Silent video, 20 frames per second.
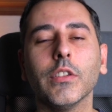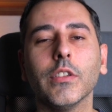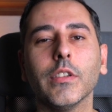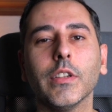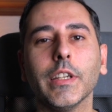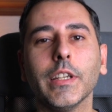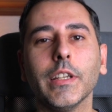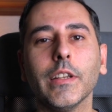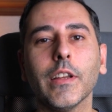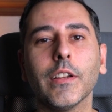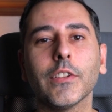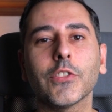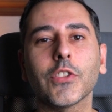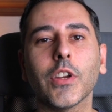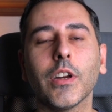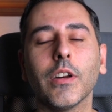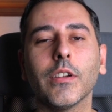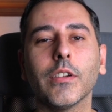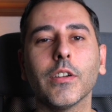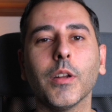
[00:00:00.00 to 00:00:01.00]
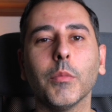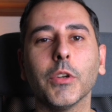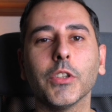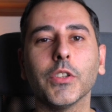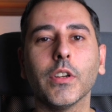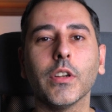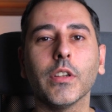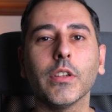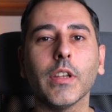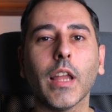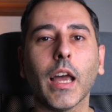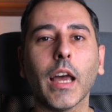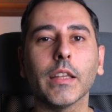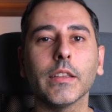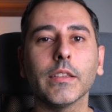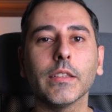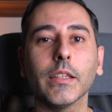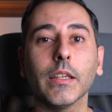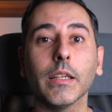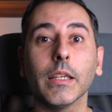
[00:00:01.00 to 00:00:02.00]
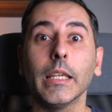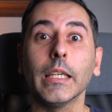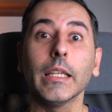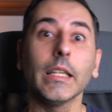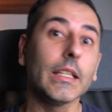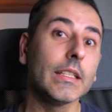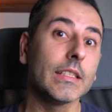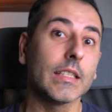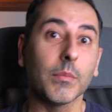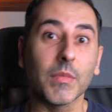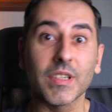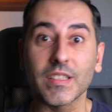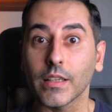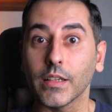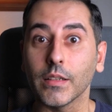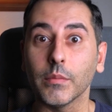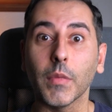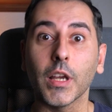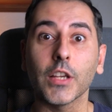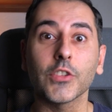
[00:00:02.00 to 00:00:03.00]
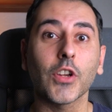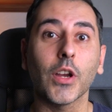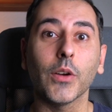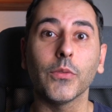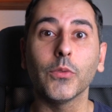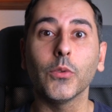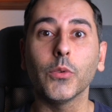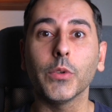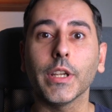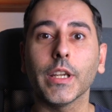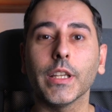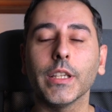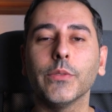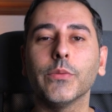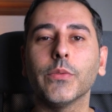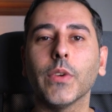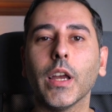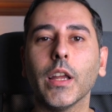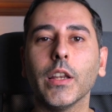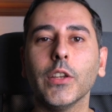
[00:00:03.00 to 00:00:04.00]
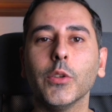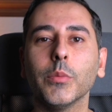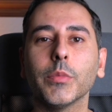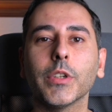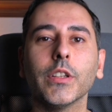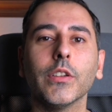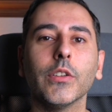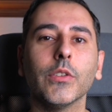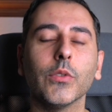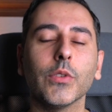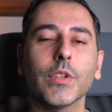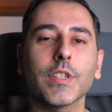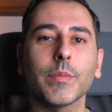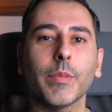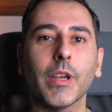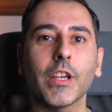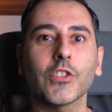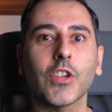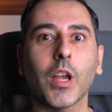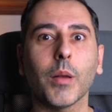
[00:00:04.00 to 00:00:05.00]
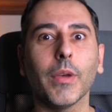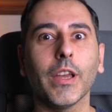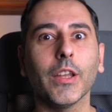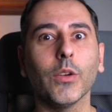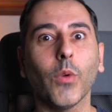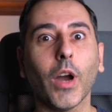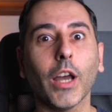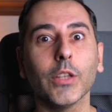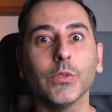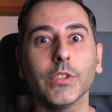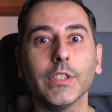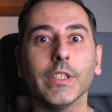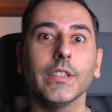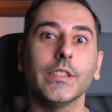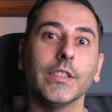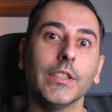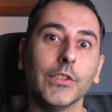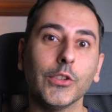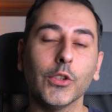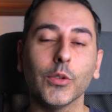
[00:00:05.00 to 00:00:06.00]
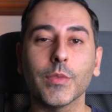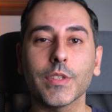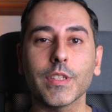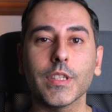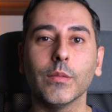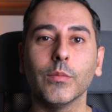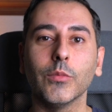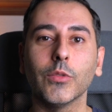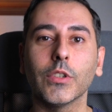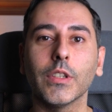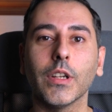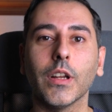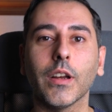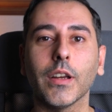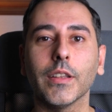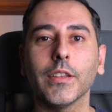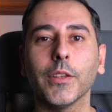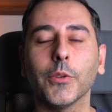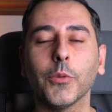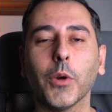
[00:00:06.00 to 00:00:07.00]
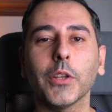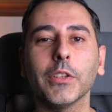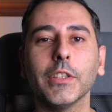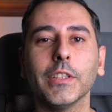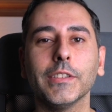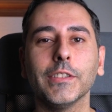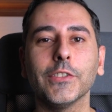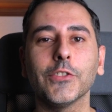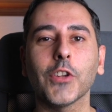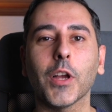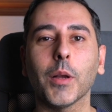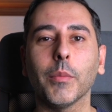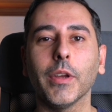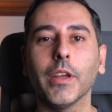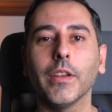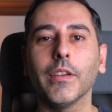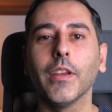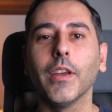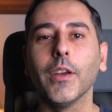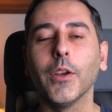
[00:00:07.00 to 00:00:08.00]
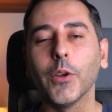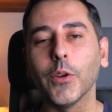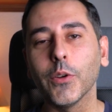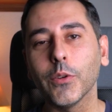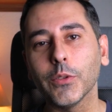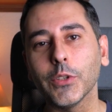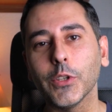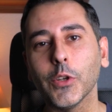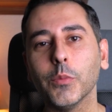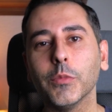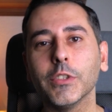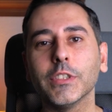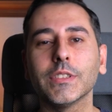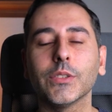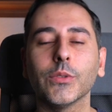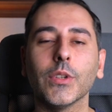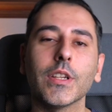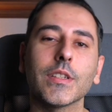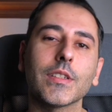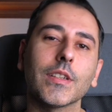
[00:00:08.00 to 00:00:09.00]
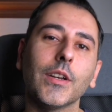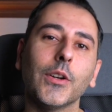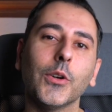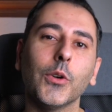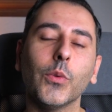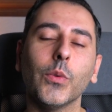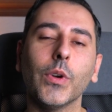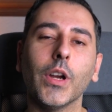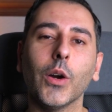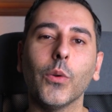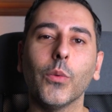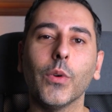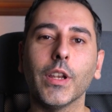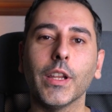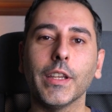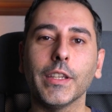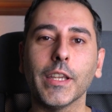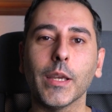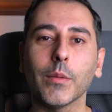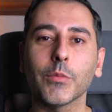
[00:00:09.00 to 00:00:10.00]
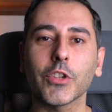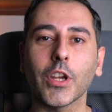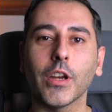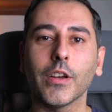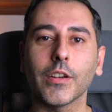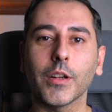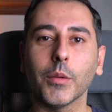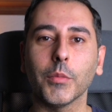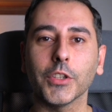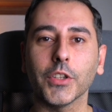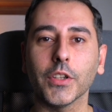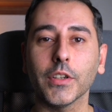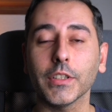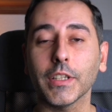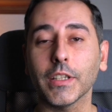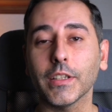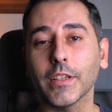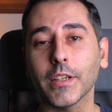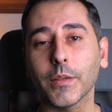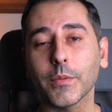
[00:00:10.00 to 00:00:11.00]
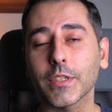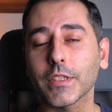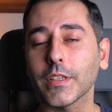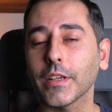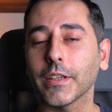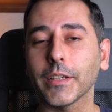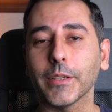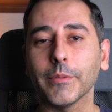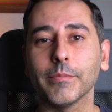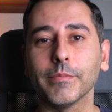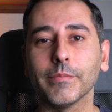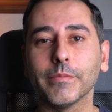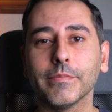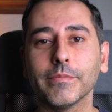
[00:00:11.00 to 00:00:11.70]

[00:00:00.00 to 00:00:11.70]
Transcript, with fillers: آه، هلال شهر رمضان لحتى إذا مثلا ما شافوه يعني فهل يمكن أنه يصبح شعبان 31 يوم يصير بكرة غدا 31 شعبان ويوم الثلاثاء هو أول أيام شهر رمضان يعني أنا بستغرب